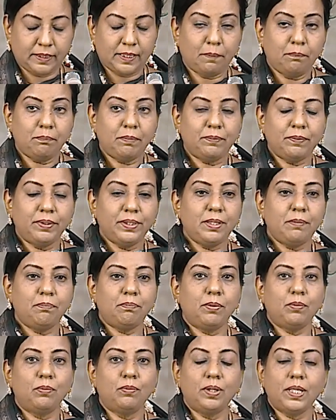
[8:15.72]
நம்ம வந்து
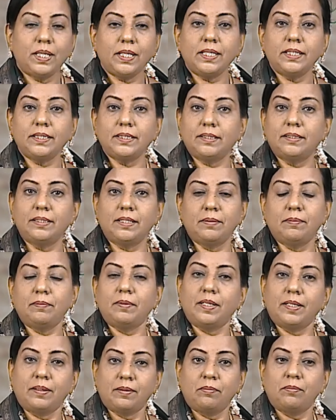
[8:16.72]
இப்போ உலகத்தில்
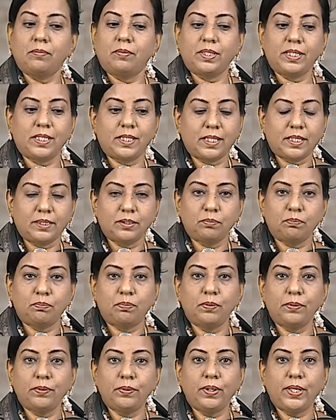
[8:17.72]
இருக்கிற அந்த
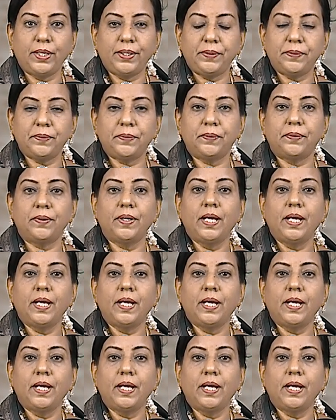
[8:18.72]
பொருளையோ